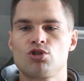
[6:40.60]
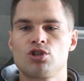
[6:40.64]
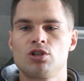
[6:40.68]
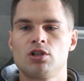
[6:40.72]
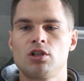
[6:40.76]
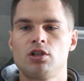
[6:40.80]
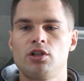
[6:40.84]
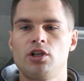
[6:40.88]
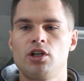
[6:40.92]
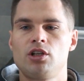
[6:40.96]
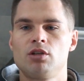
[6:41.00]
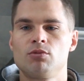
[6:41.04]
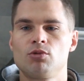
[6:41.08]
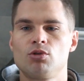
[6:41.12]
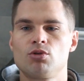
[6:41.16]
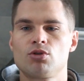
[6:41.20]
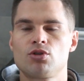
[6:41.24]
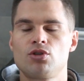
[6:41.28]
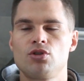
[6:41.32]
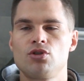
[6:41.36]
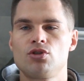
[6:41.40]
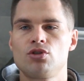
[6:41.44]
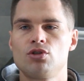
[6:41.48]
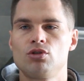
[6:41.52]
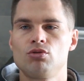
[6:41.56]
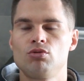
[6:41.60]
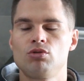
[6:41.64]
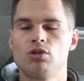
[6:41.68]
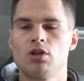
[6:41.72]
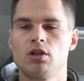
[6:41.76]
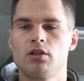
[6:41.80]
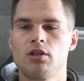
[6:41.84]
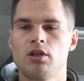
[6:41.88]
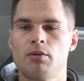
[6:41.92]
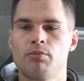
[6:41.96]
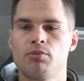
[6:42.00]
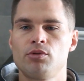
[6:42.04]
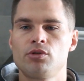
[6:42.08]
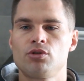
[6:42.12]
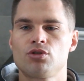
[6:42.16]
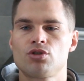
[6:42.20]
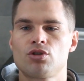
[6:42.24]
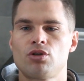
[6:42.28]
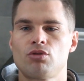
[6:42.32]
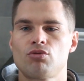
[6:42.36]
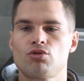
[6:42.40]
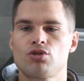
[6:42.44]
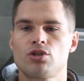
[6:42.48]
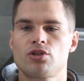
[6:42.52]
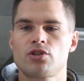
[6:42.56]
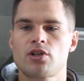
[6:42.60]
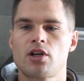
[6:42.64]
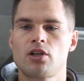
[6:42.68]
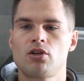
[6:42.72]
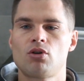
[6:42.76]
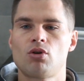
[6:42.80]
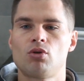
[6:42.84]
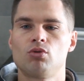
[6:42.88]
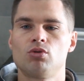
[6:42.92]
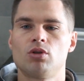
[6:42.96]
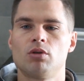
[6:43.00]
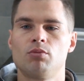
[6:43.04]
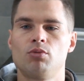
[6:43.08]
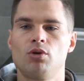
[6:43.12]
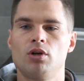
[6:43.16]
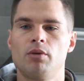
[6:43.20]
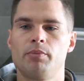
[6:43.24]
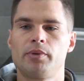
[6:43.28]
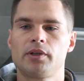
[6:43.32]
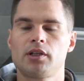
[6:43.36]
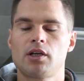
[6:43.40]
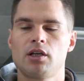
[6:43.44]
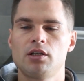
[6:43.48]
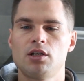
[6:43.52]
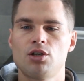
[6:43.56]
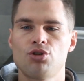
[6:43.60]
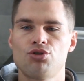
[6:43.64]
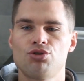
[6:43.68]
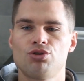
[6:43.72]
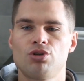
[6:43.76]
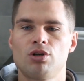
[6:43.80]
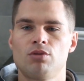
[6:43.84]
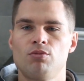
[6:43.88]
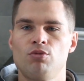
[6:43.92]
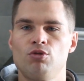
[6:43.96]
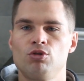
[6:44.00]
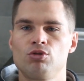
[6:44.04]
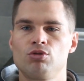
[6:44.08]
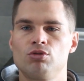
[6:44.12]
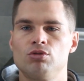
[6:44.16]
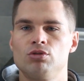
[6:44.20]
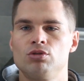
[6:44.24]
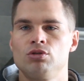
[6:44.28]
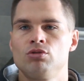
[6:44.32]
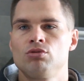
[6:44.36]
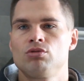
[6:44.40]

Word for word: И уже на третьем курсе института я понял, что нужно искать какую-то более подходящую работу,